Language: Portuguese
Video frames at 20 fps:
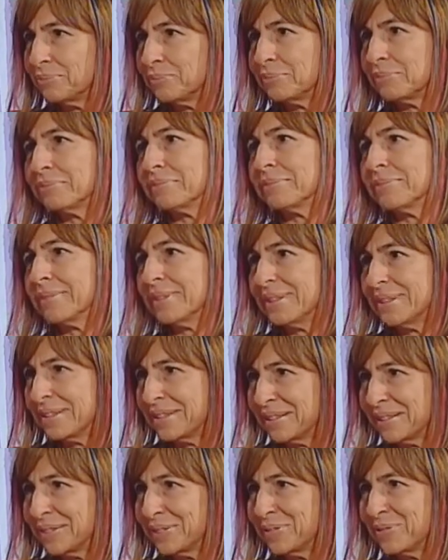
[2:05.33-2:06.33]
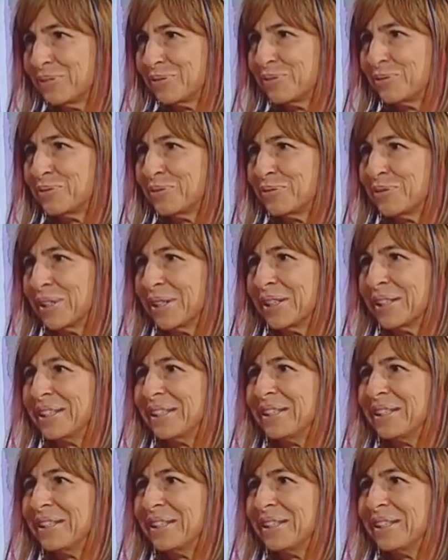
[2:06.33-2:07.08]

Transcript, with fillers: Uhum. Ah, ainda...